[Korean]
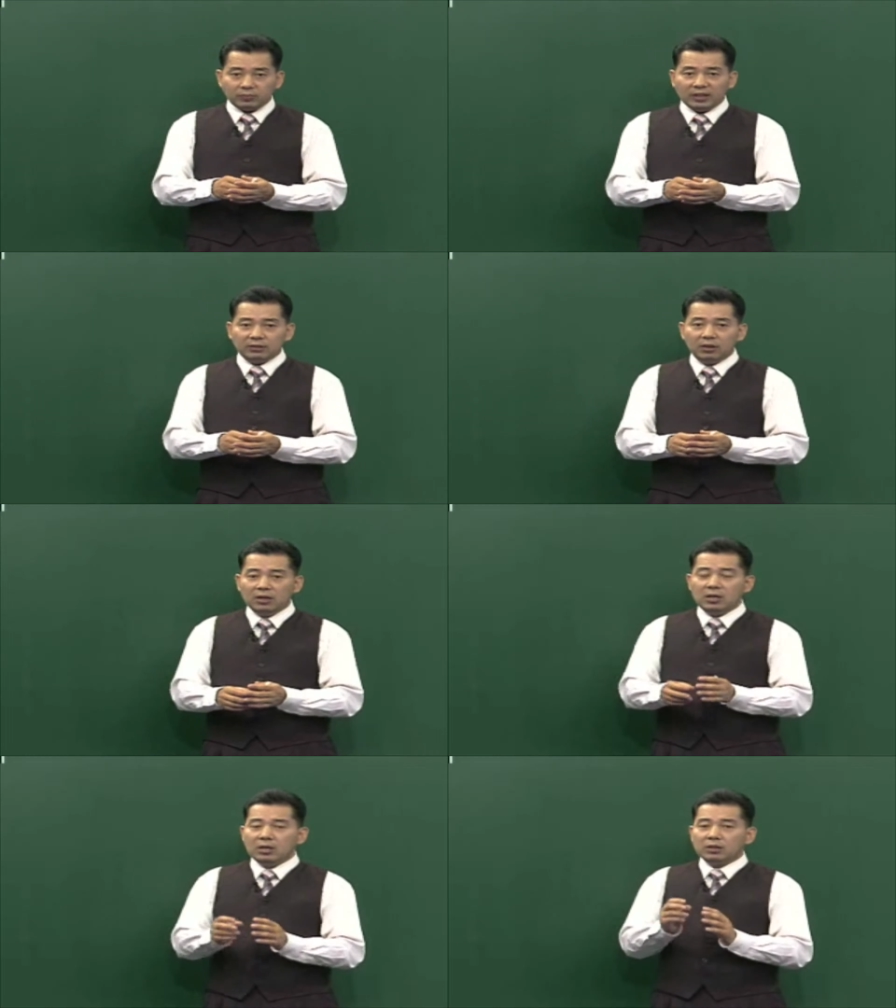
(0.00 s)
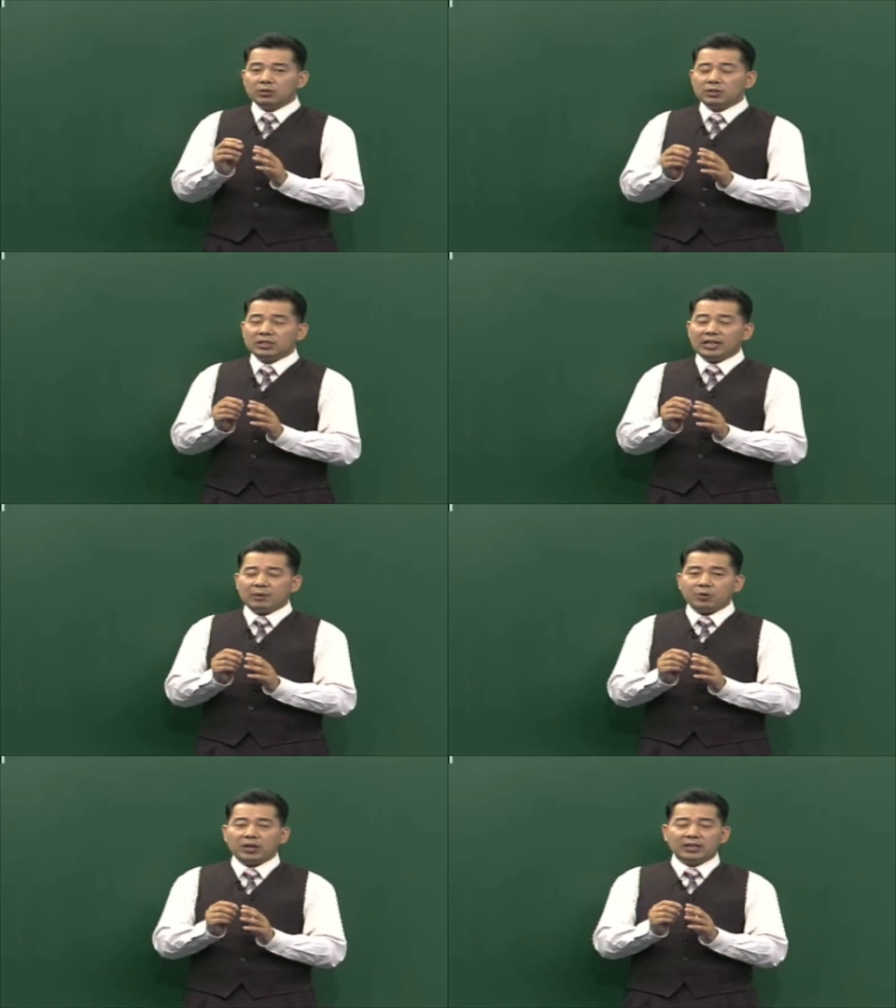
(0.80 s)
그래서
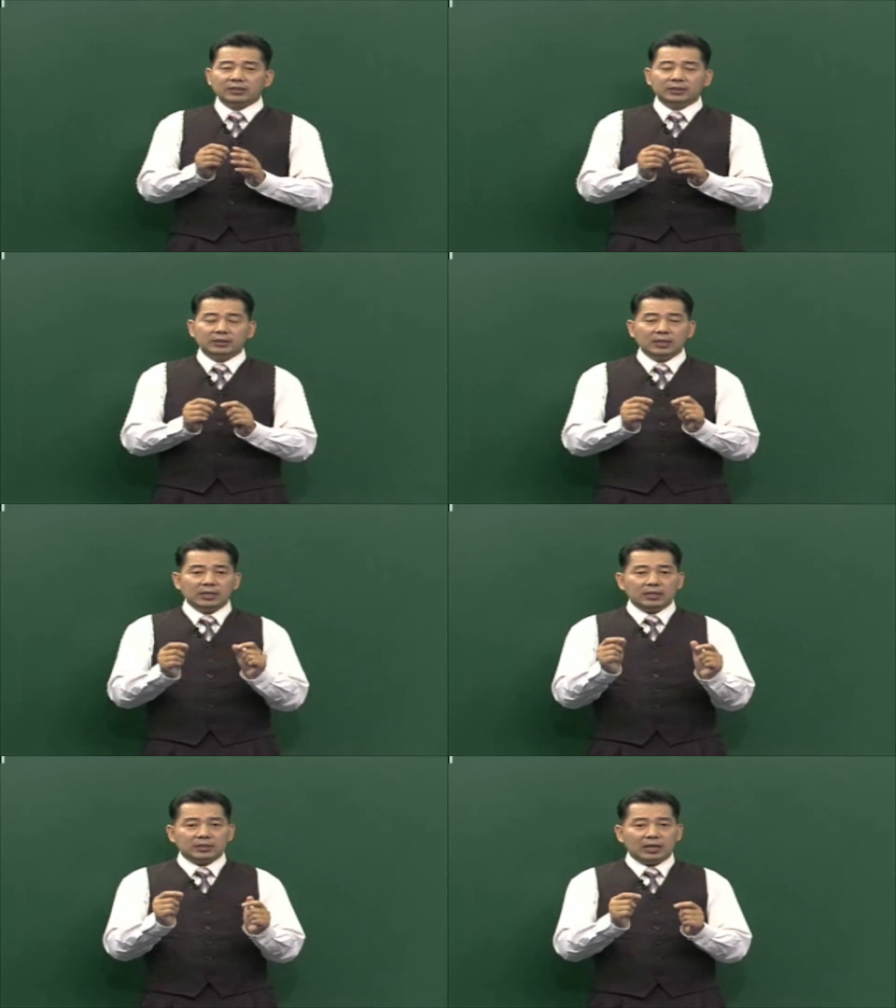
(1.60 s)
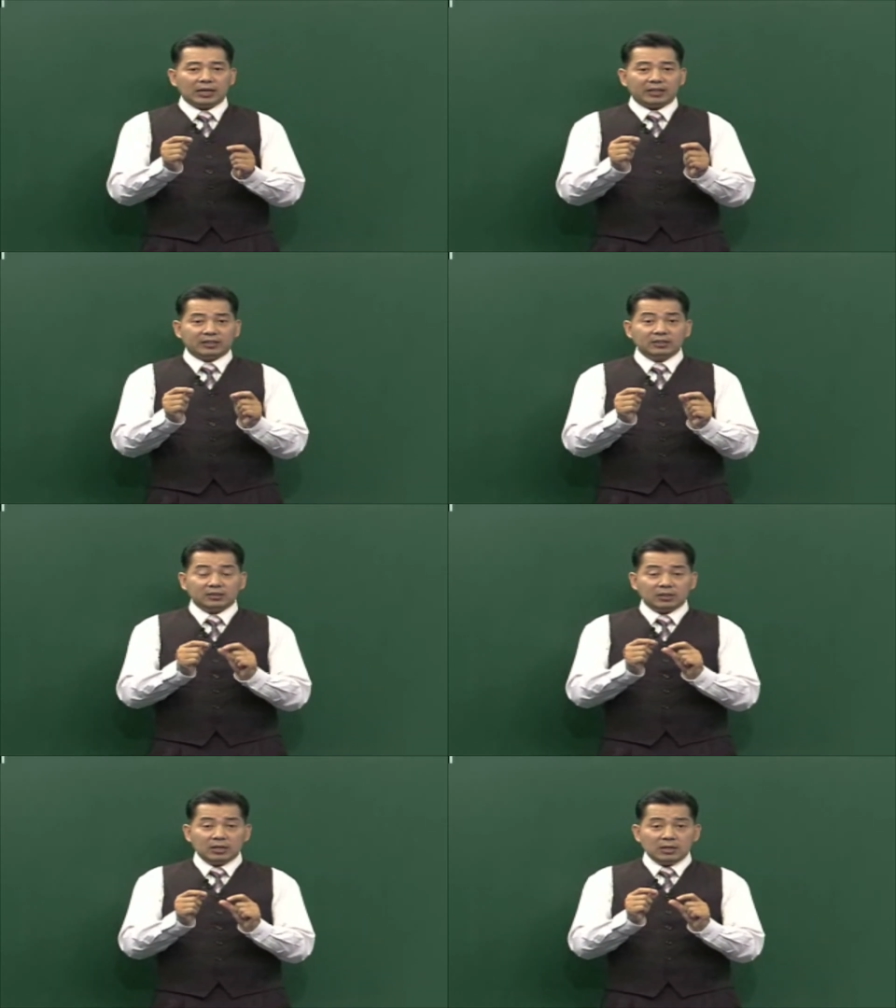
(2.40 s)
천간의 변화는 자,
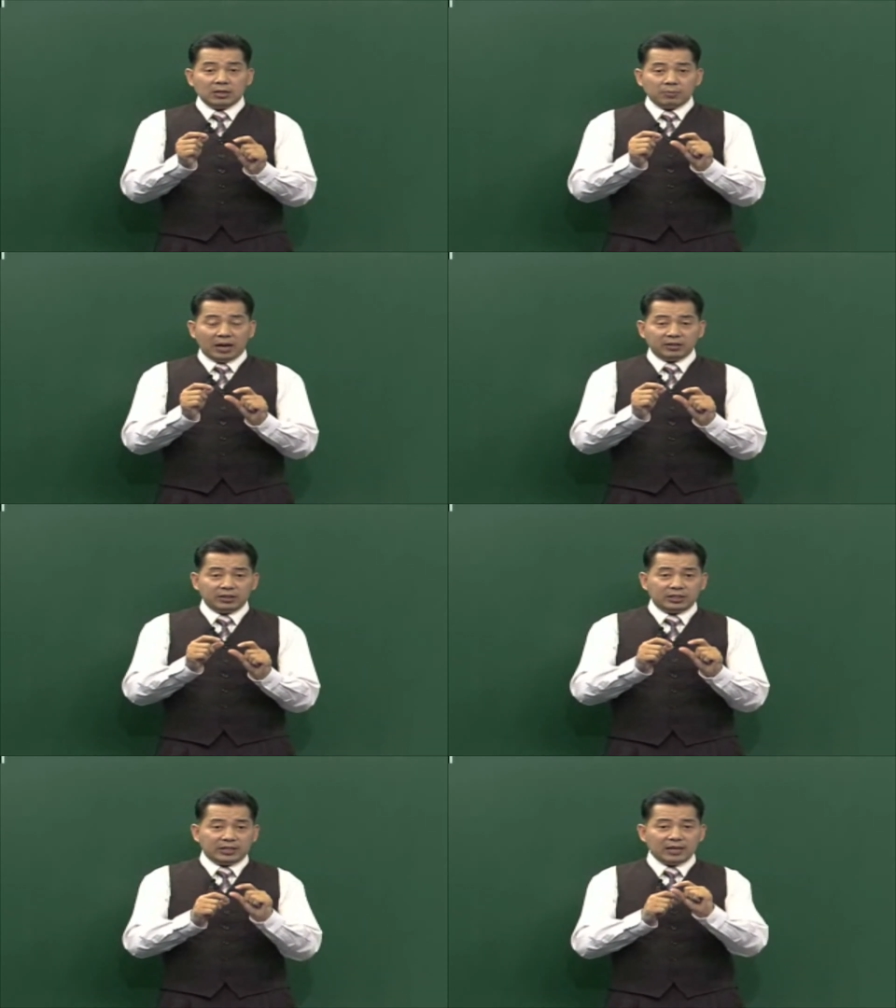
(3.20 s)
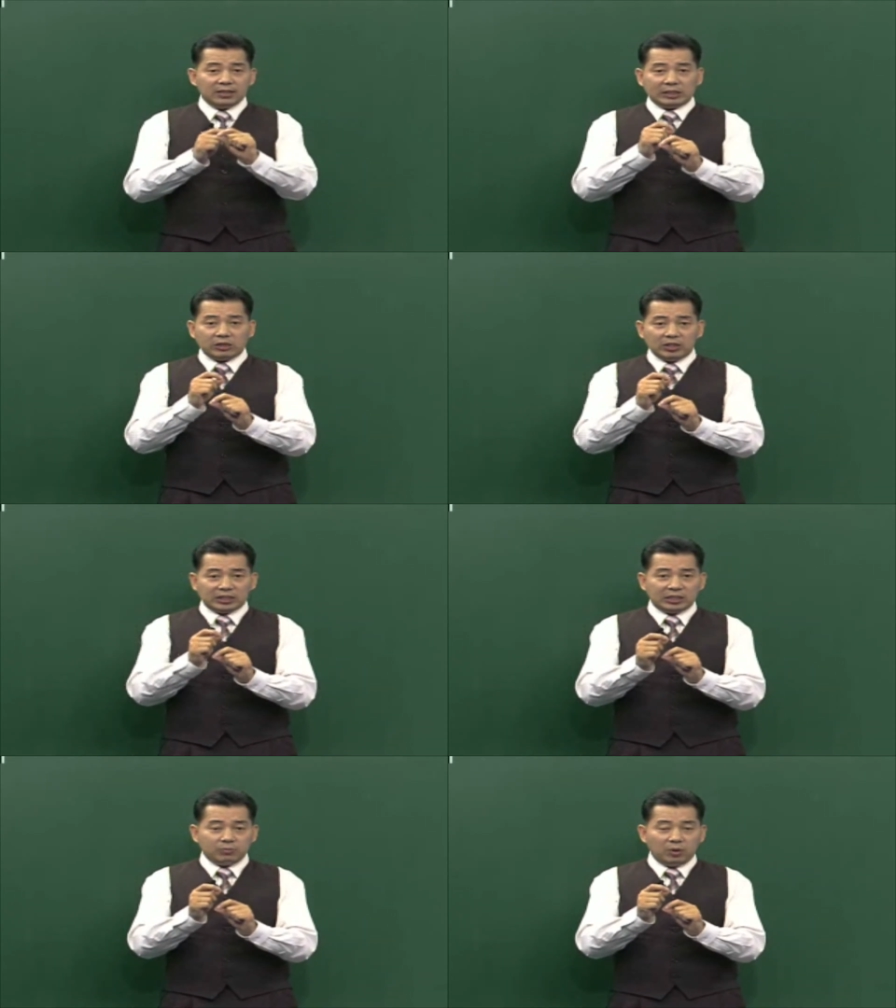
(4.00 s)
같은 반드시 생극재화
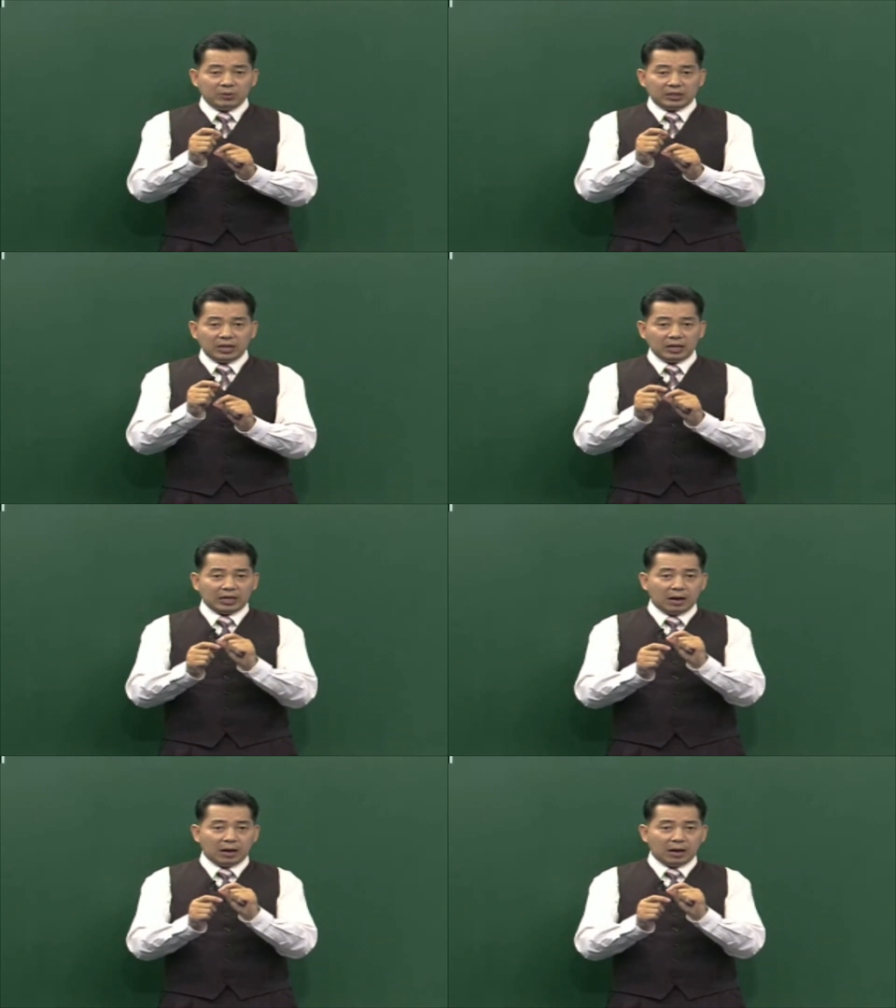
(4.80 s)
자체는 뭡니까?